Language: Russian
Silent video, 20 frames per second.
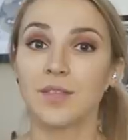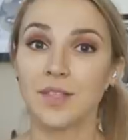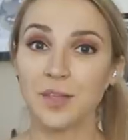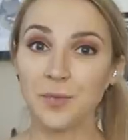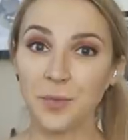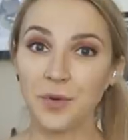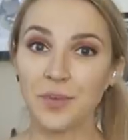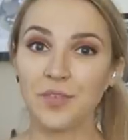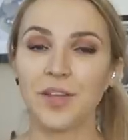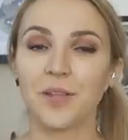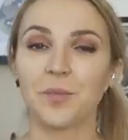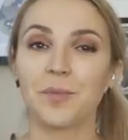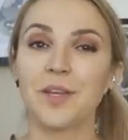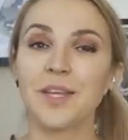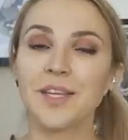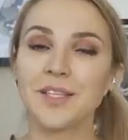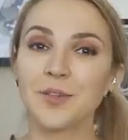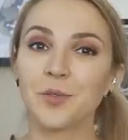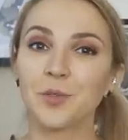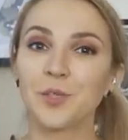Всем привет,
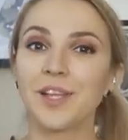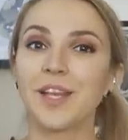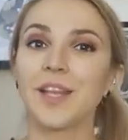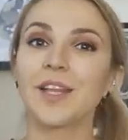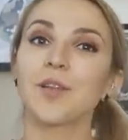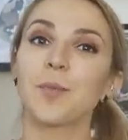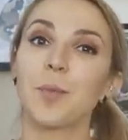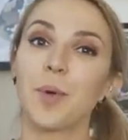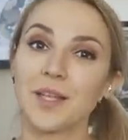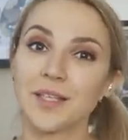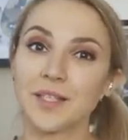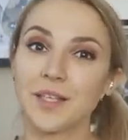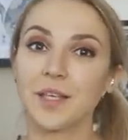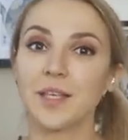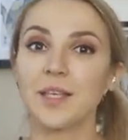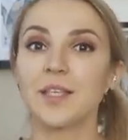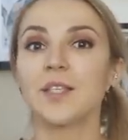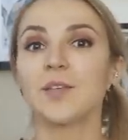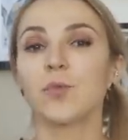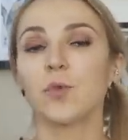меня зовут Елена Баски,
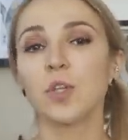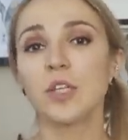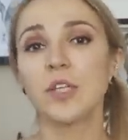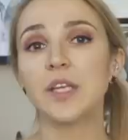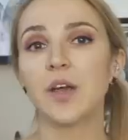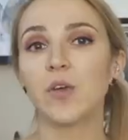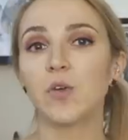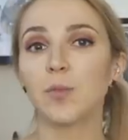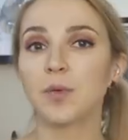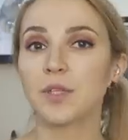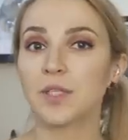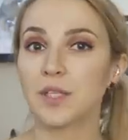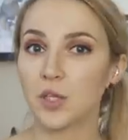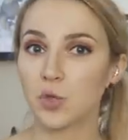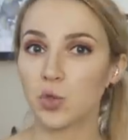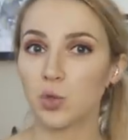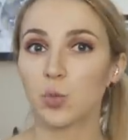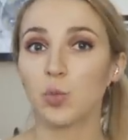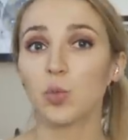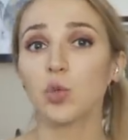и сегодня я вам
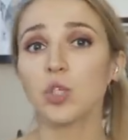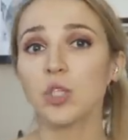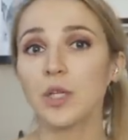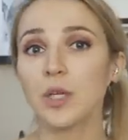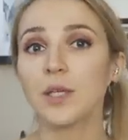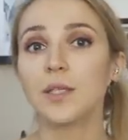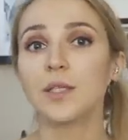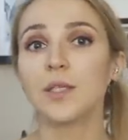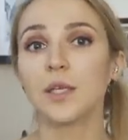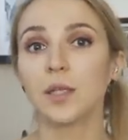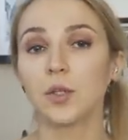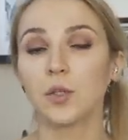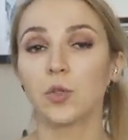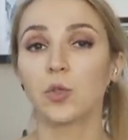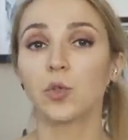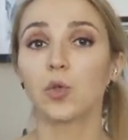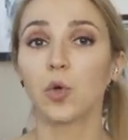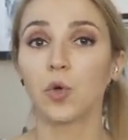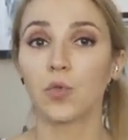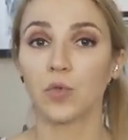расскажу, можно ли делать
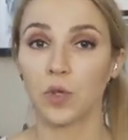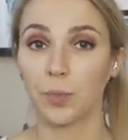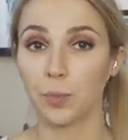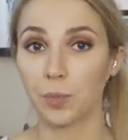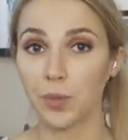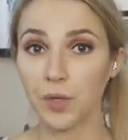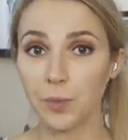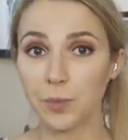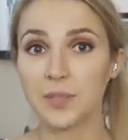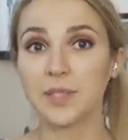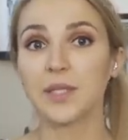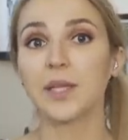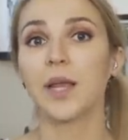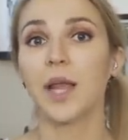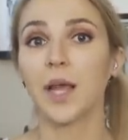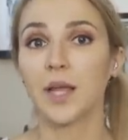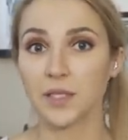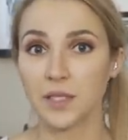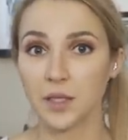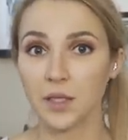татуировки при
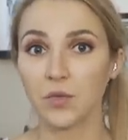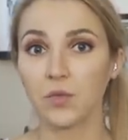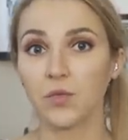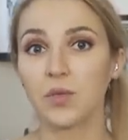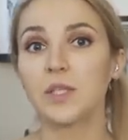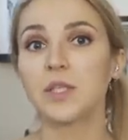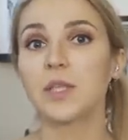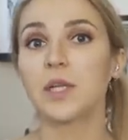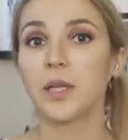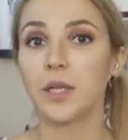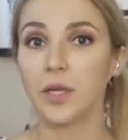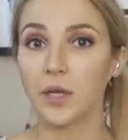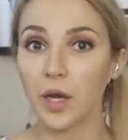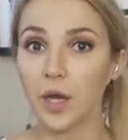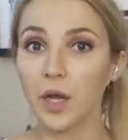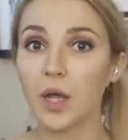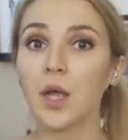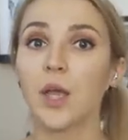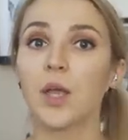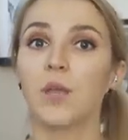псориазе,
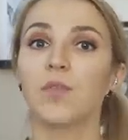витилиго,